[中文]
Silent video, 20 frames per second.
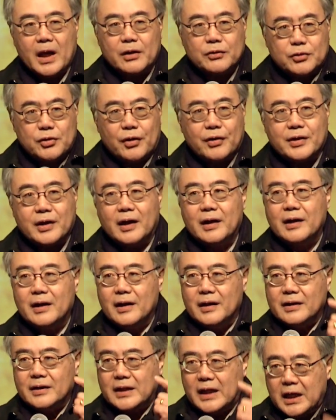第二个，
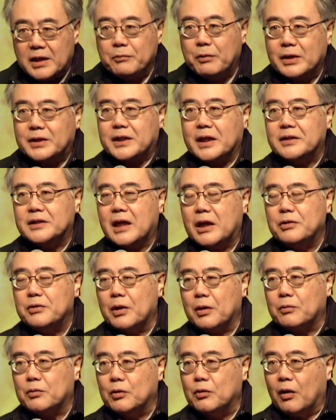因为征战
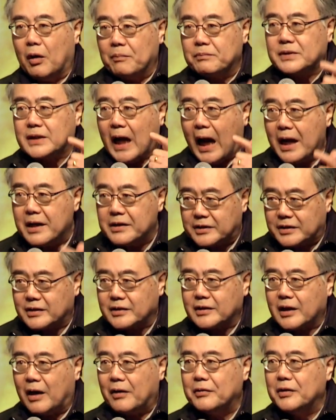缘故，我们才知
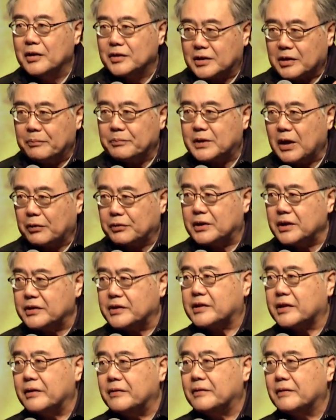道什么叫得
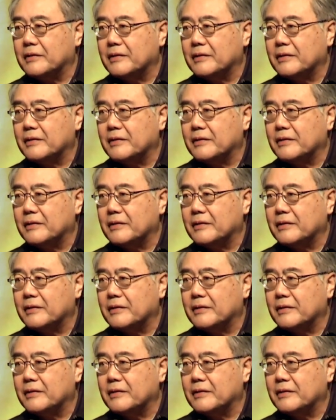胜。